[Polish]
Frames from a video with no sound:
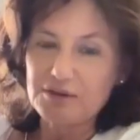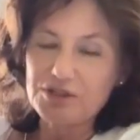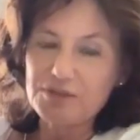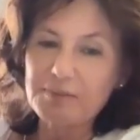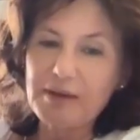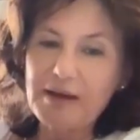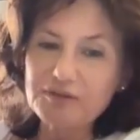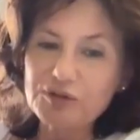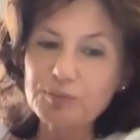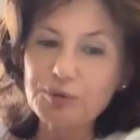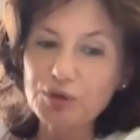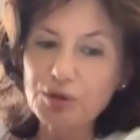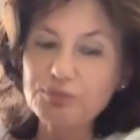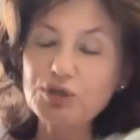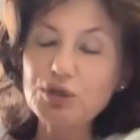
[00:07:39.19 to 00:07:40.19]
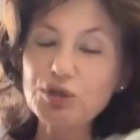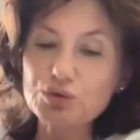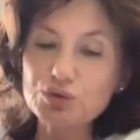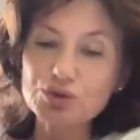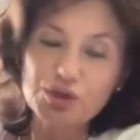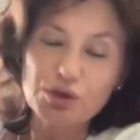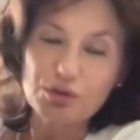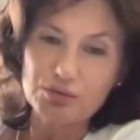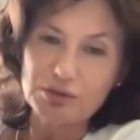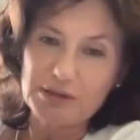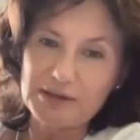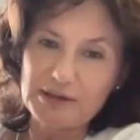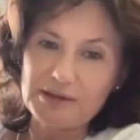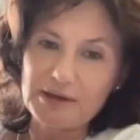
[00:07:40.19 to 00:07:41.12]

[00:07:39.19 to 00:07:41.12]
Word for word: że prawdopodobnie już choruje na